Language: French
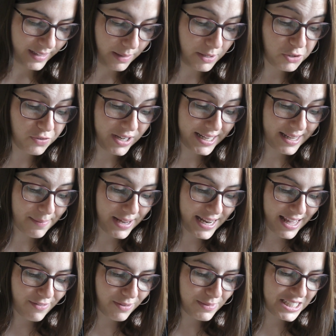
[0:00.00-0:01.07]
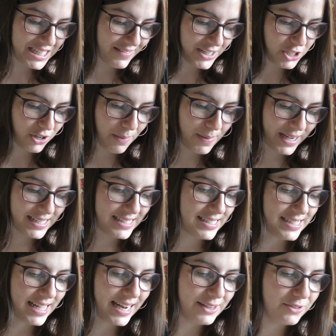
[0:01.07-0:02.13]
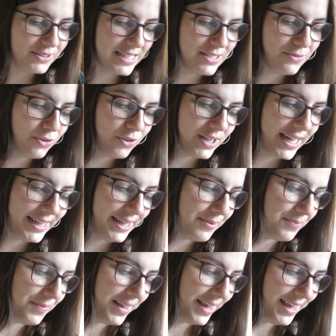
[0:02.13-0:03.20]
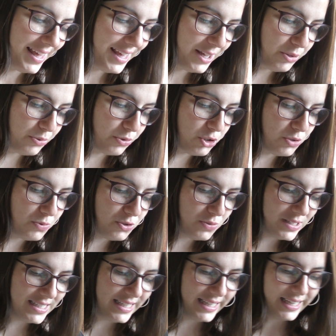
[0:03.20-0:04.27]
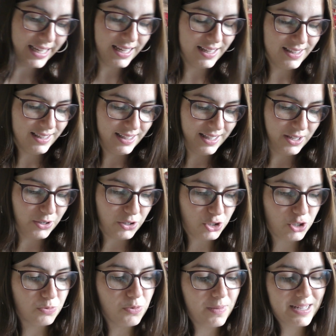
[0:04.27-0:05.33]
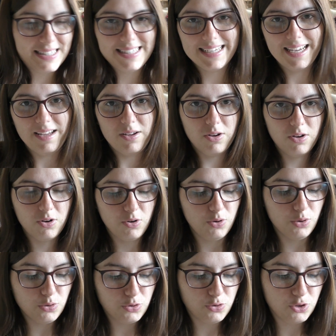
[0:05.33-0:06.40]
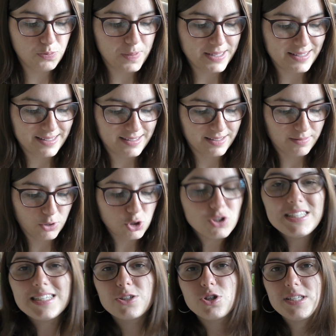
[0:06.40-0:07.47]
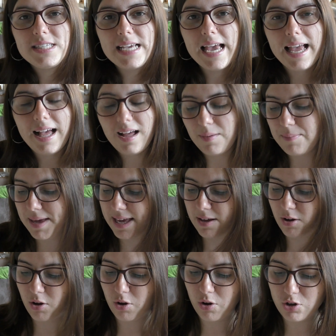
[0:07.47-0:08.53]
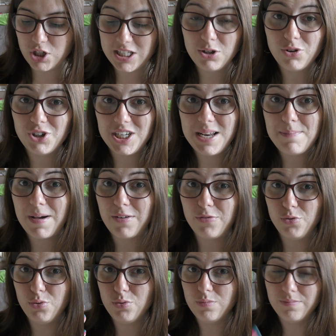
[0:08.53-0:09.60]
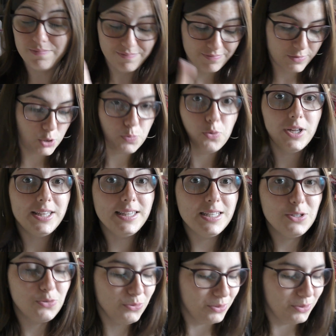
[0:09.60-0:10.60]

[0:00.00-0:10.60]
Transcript: je voulais le déballer avant, mais je savais que j'aurais pas résisté à la tentation de regarder. Donc je me suis dit, je me maintiens euh, le, suspense. je sais ce que c'est, hein, mais euh, tant que je l'ai pas vu, je peux être déçu.